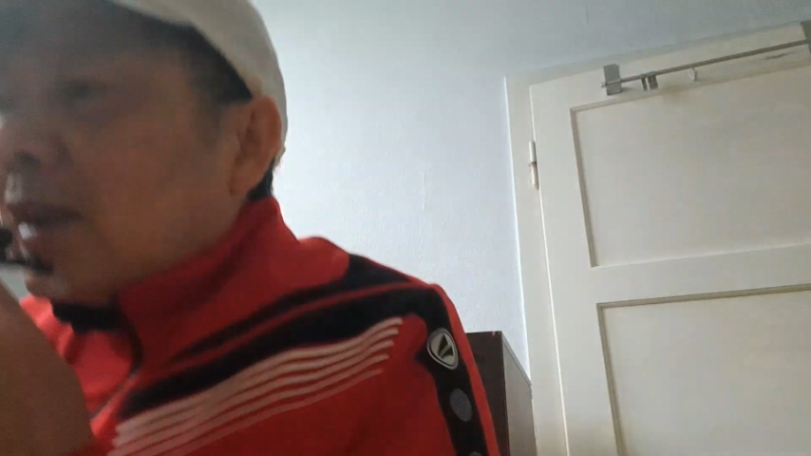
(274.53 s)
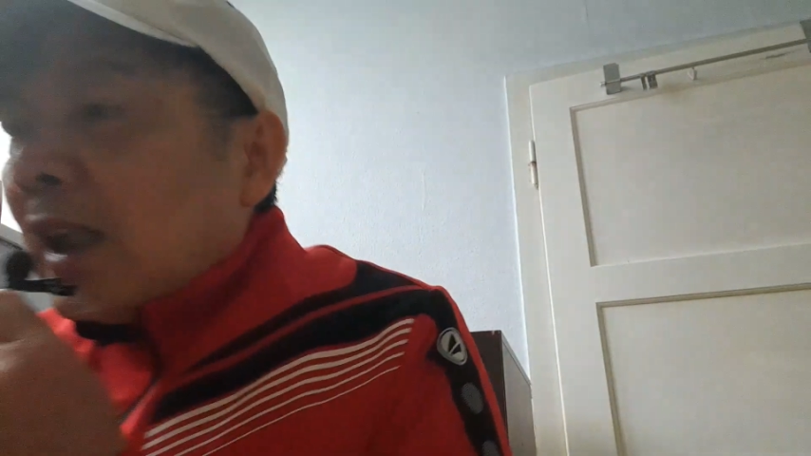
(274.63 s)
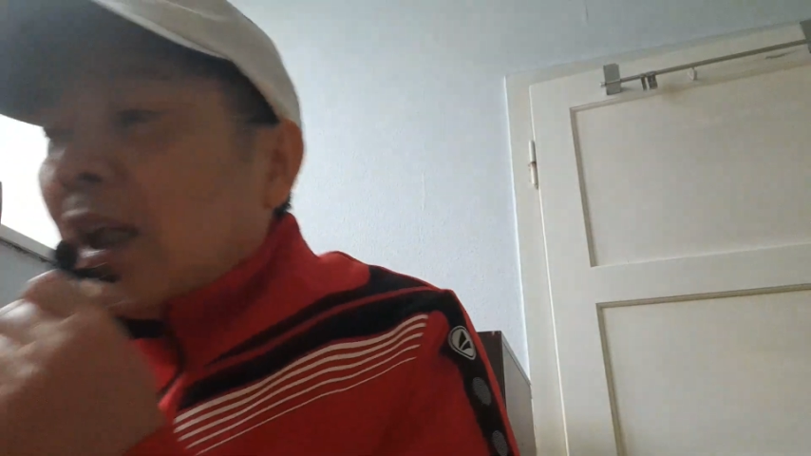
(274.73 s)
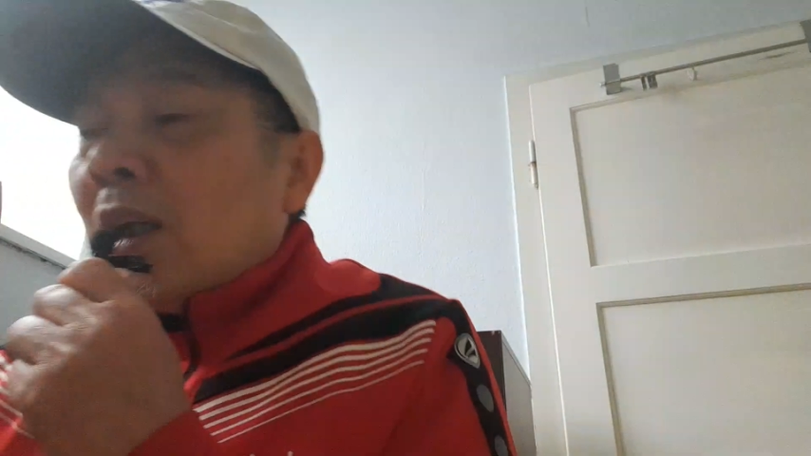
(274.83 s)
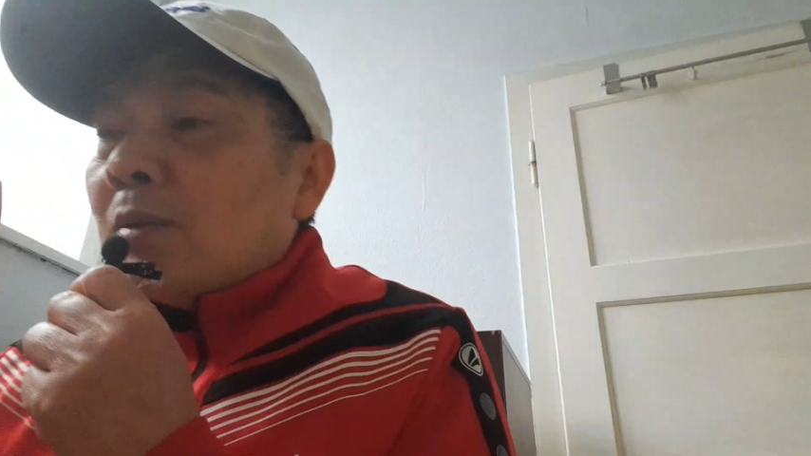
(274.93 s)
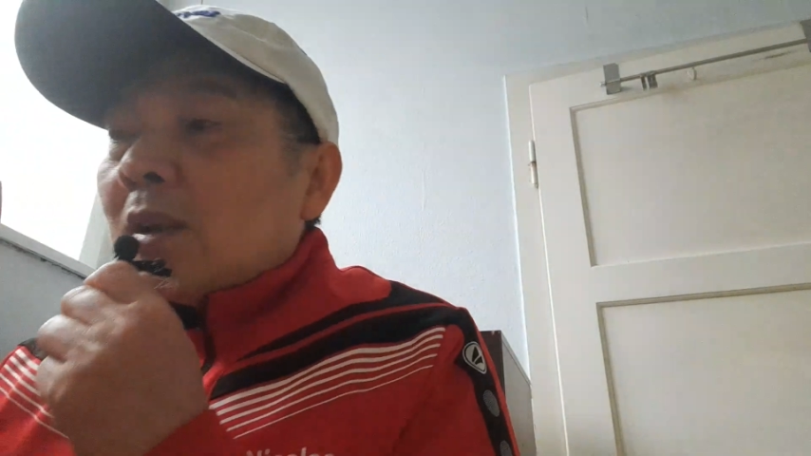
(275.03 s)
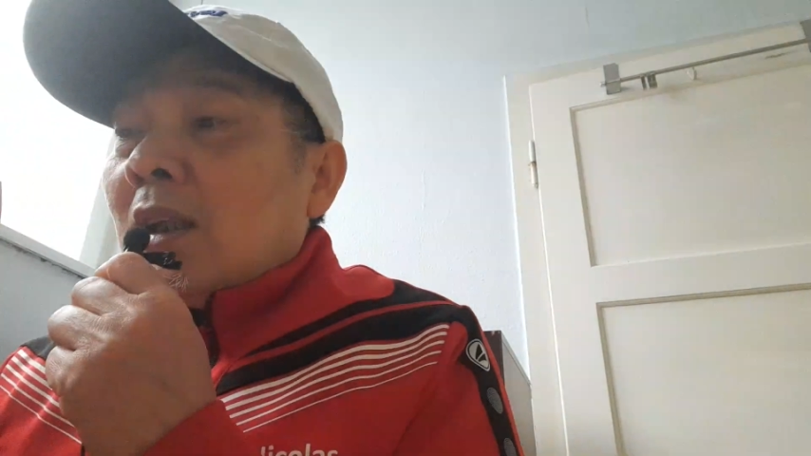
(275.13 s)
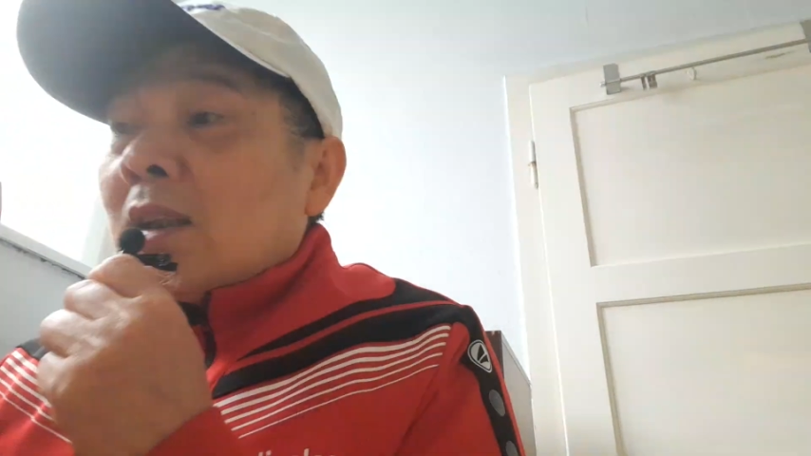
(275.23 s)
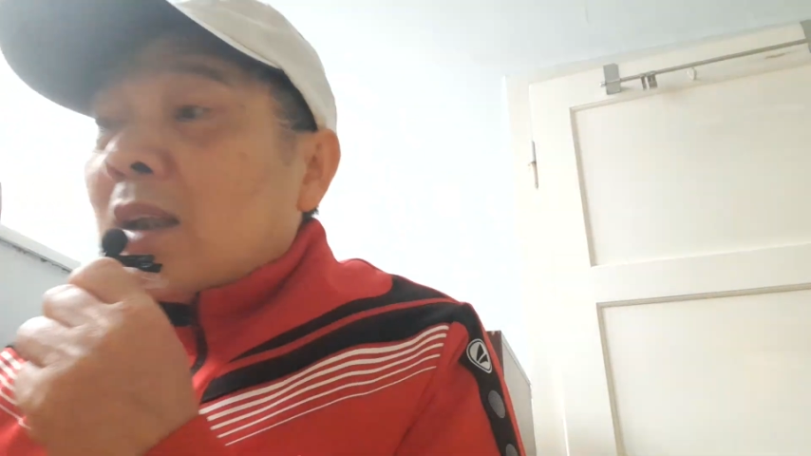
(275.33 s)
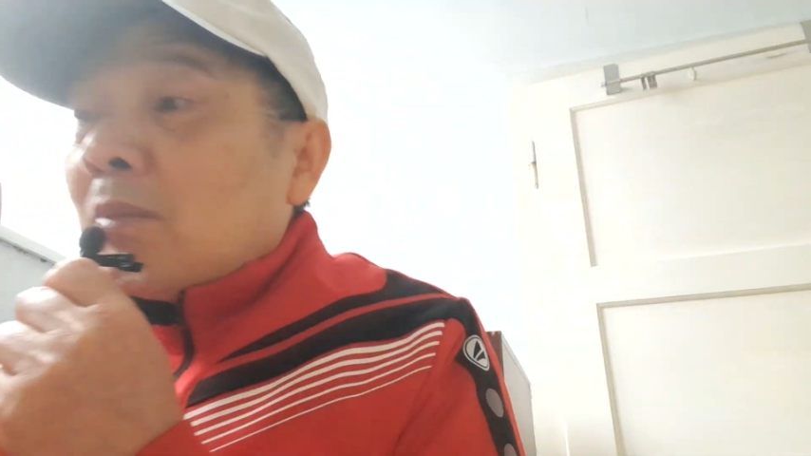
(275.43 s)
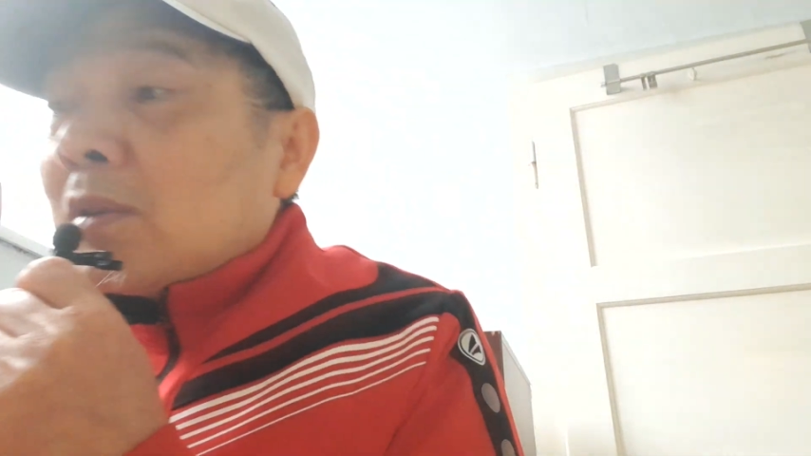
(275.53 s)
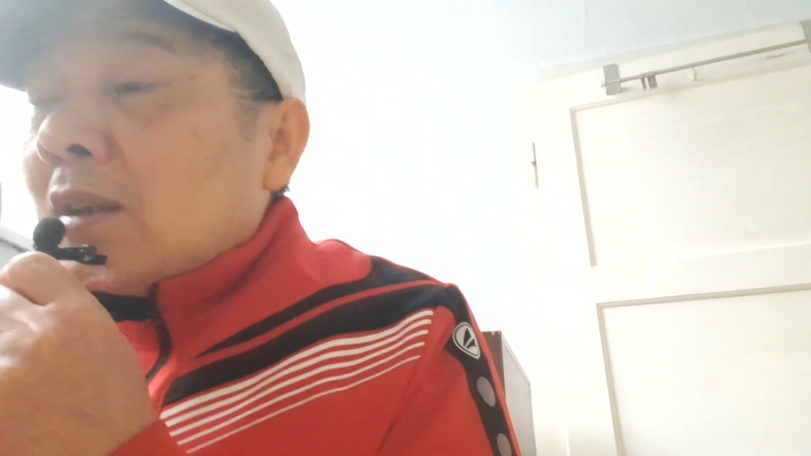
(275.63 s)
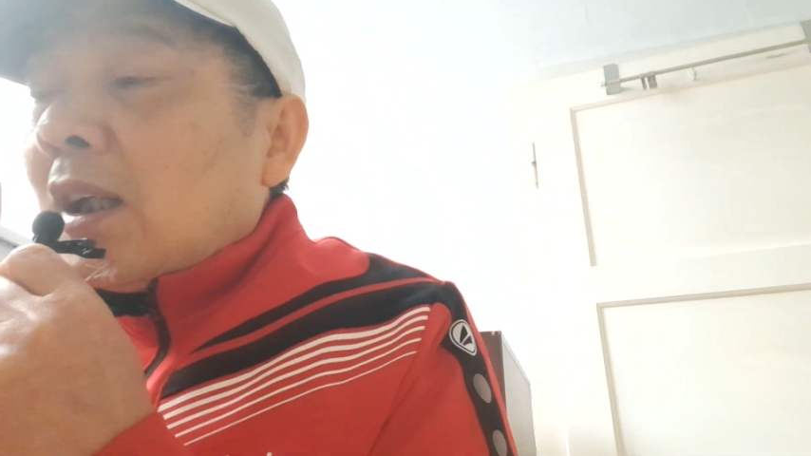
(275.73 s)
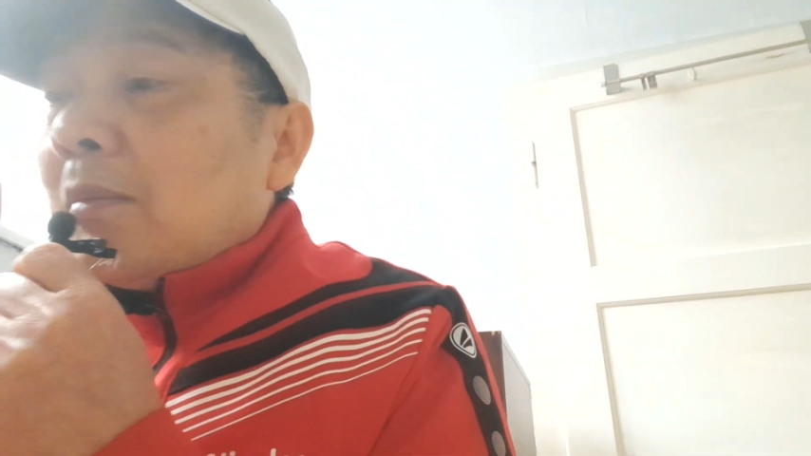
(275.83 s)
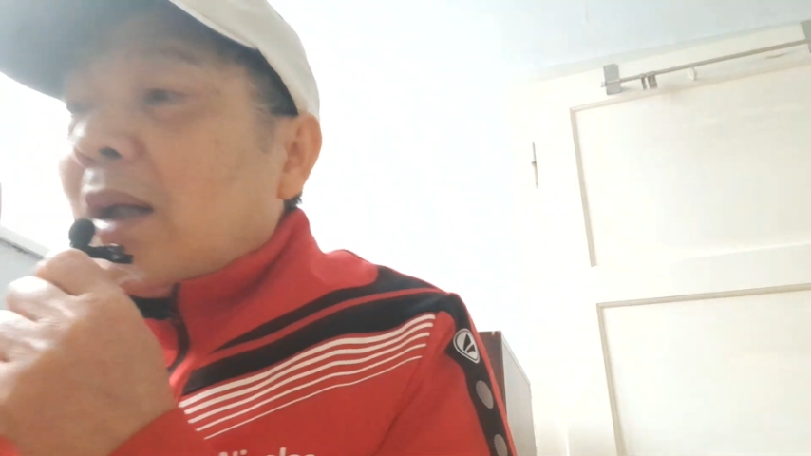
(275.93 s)
hiểu nó nghĩa theo động
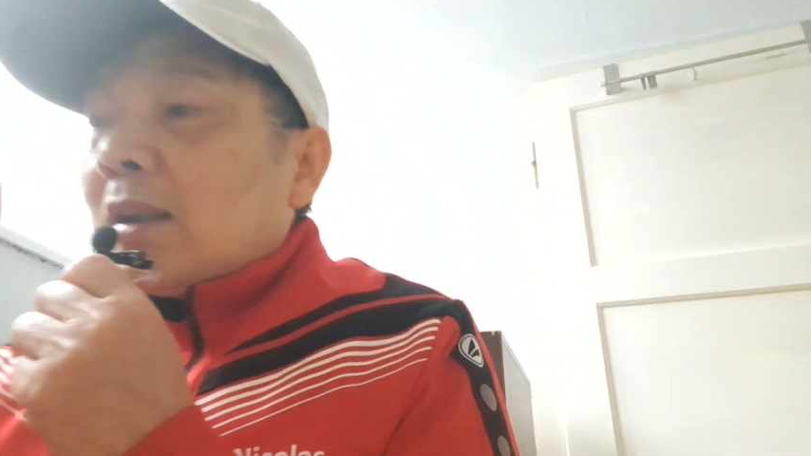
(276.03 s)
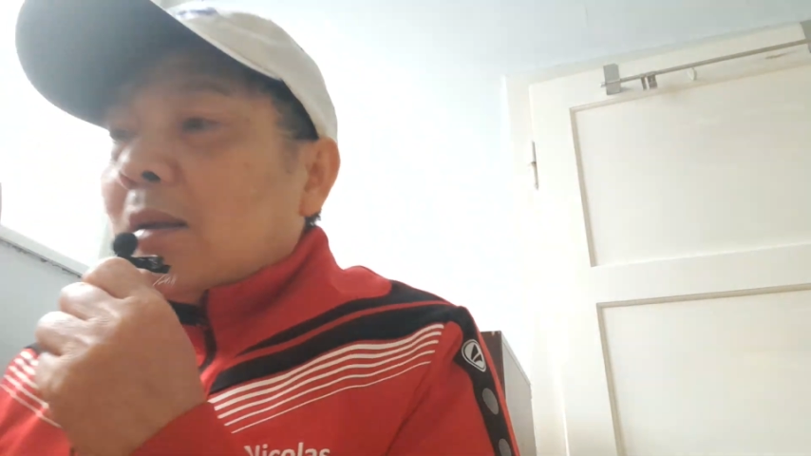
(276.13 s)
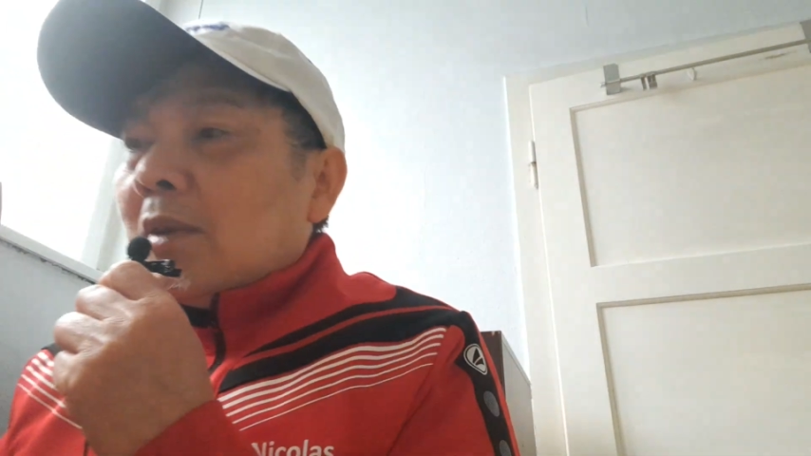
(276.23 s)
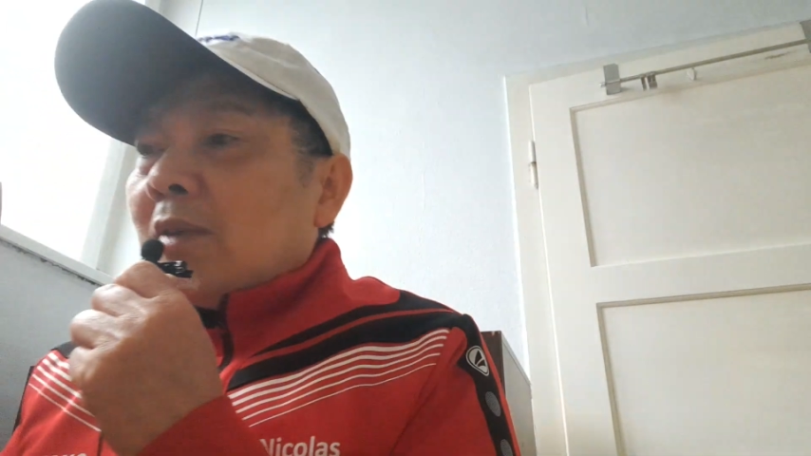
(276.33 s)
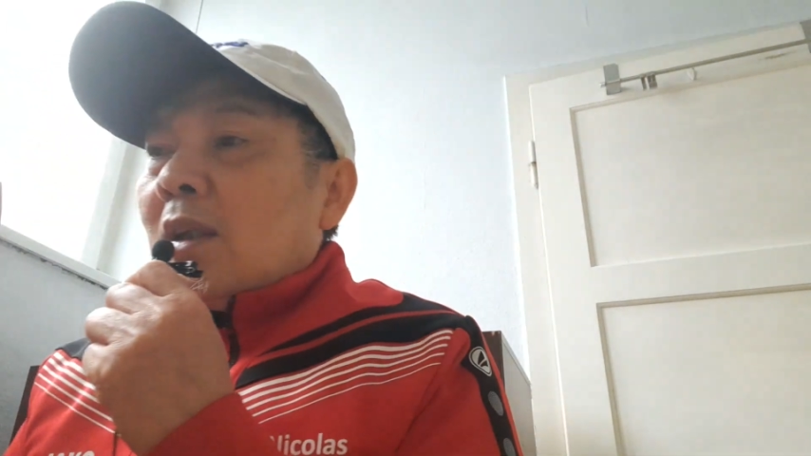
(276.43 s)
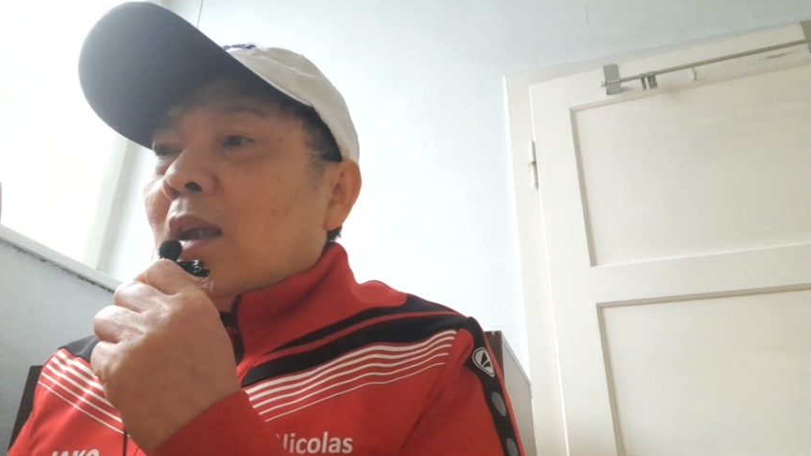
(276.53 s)
từ kế bên thì mình phải